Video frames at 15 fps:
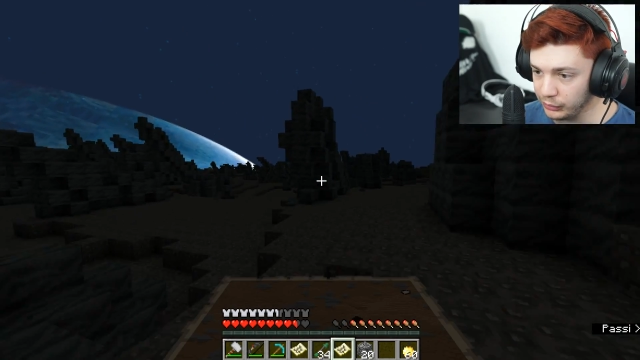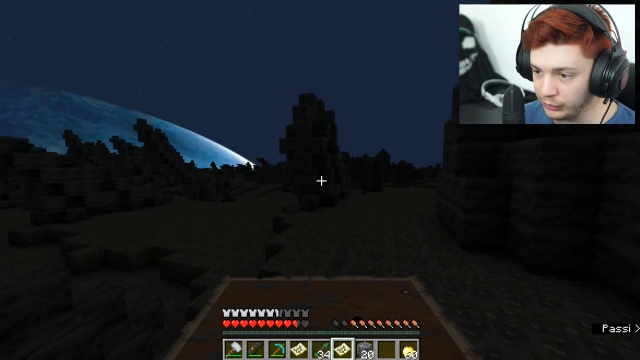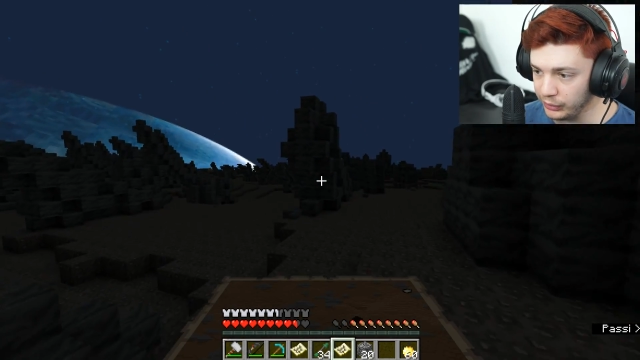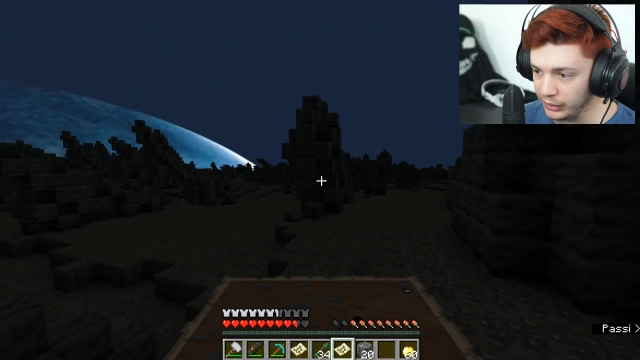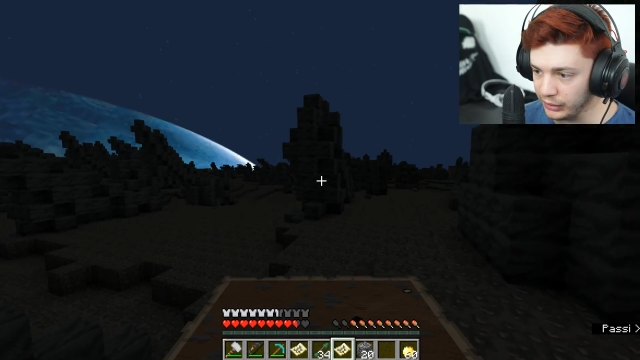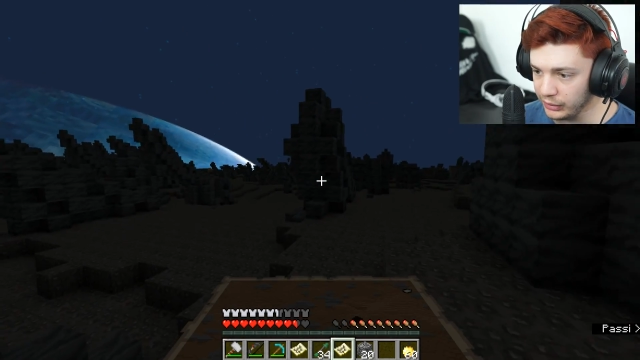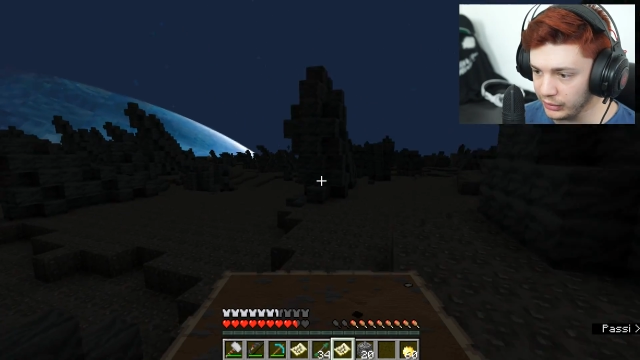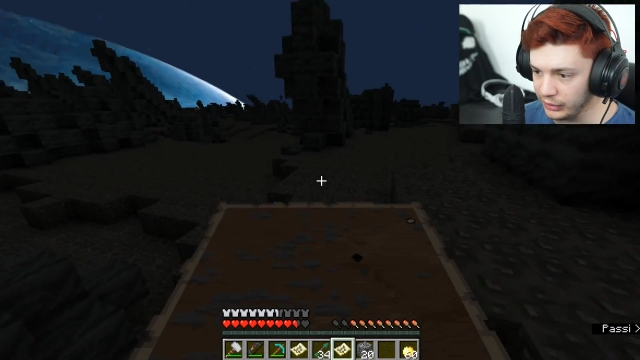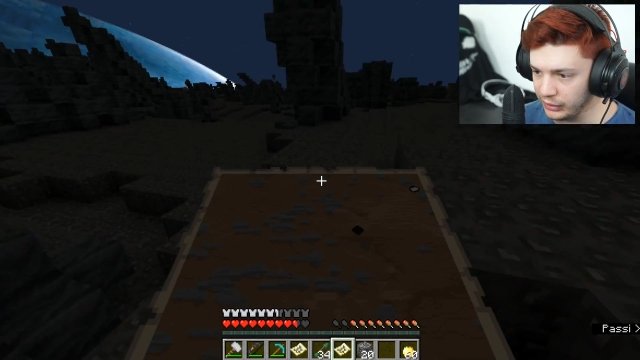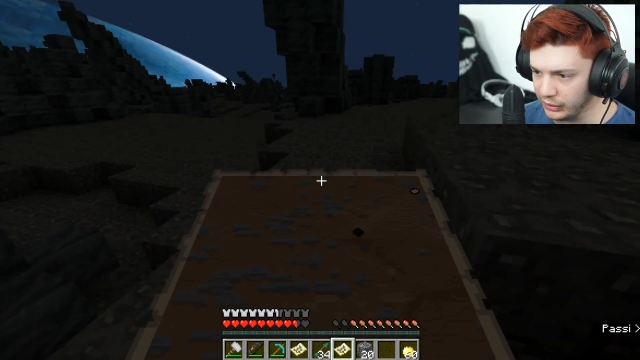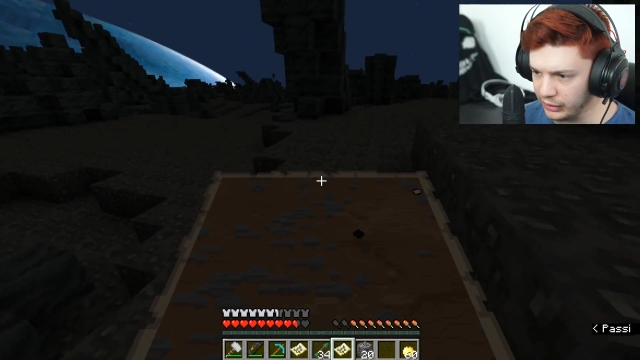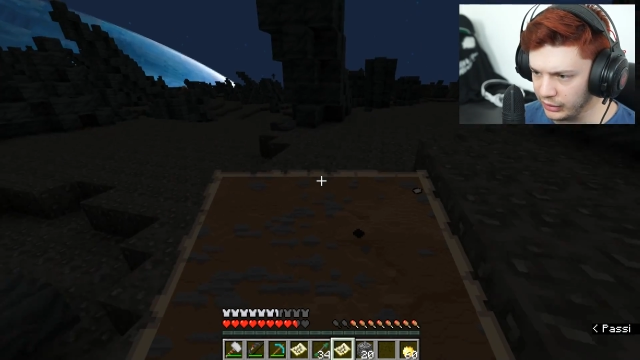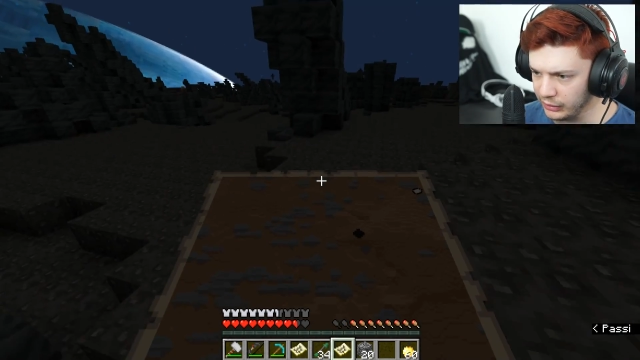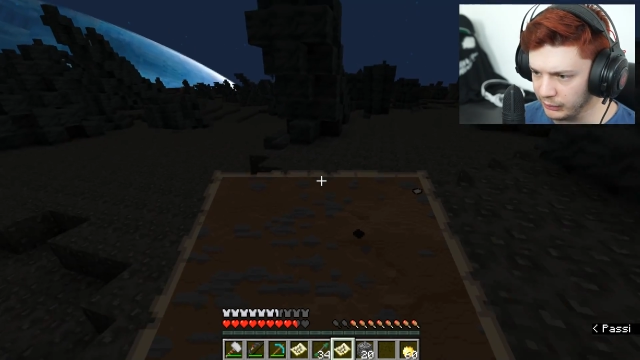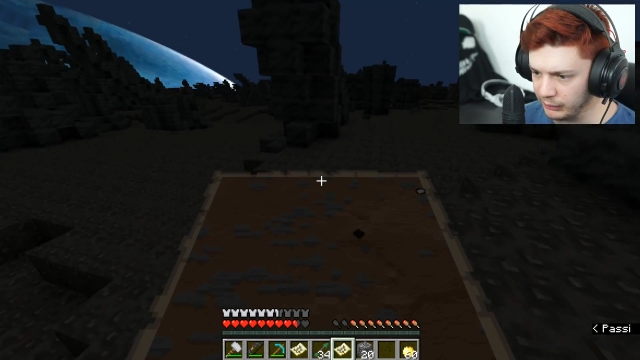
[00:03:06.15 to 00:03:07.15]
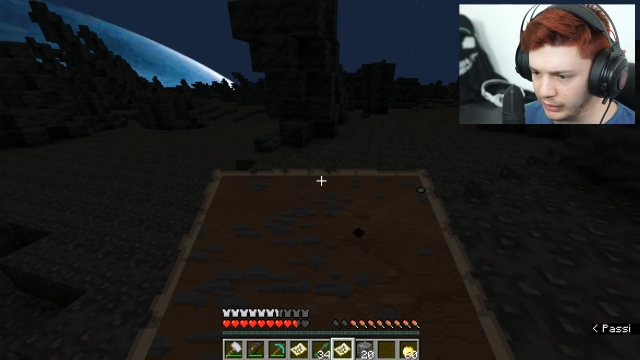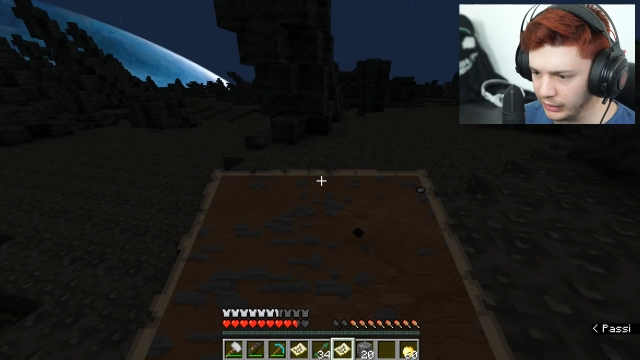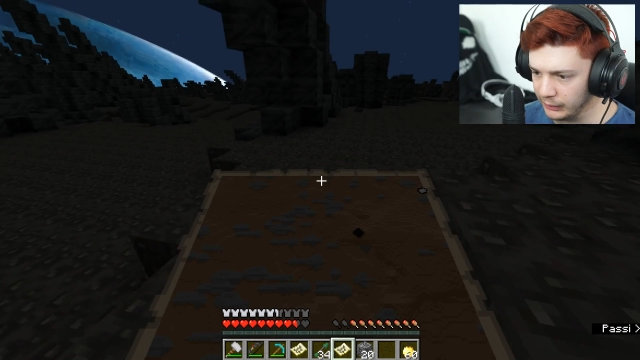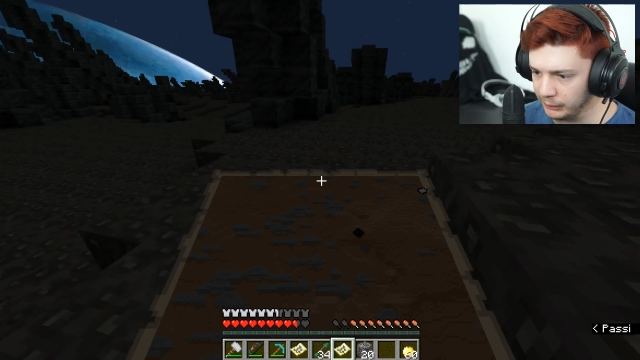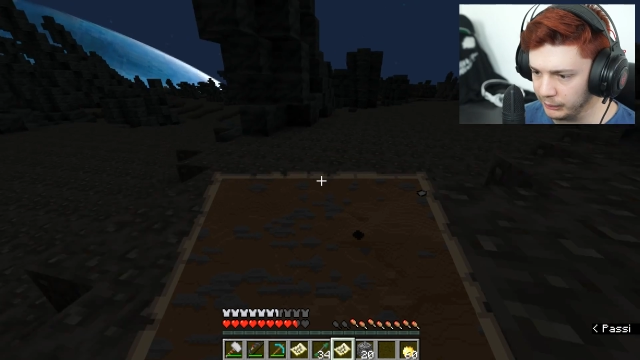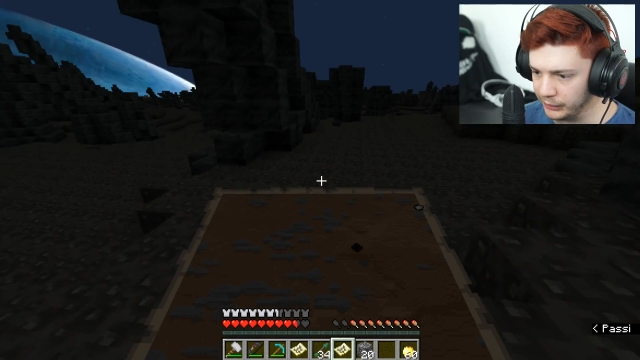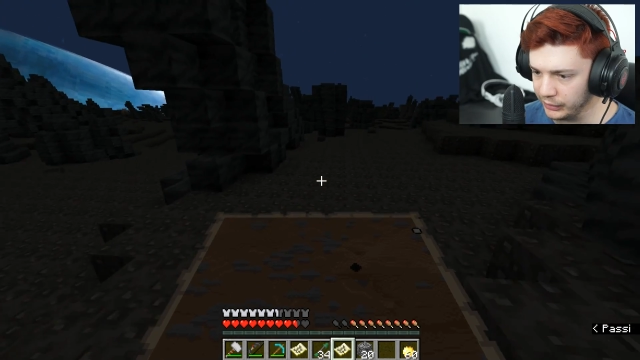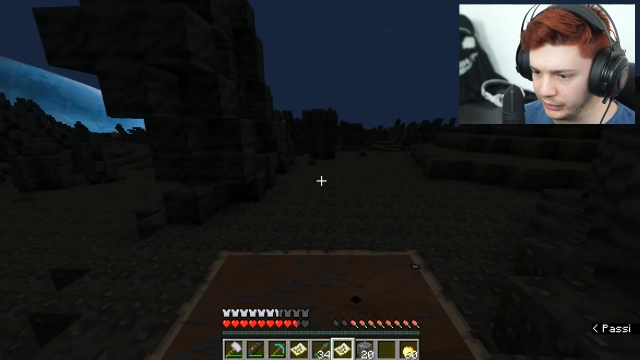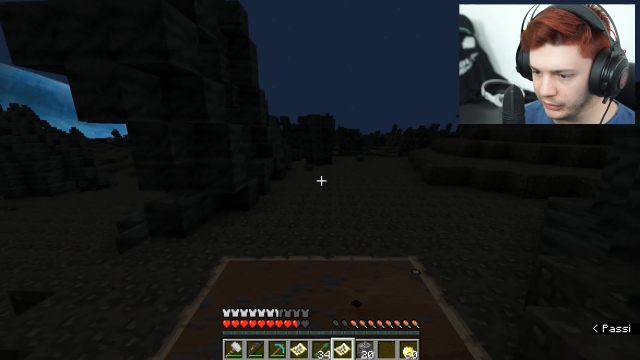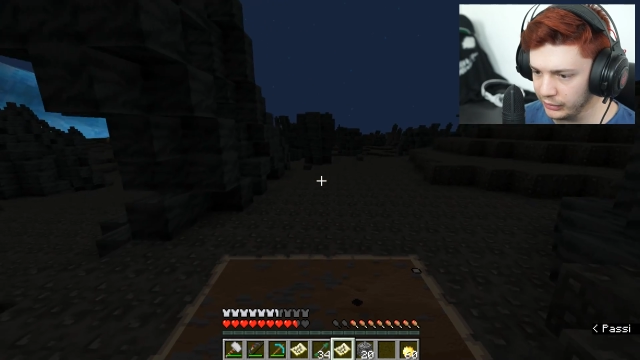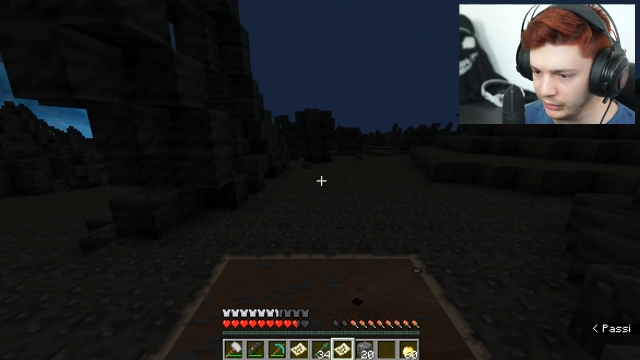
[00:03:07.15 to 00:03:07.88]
qui anche le mappe.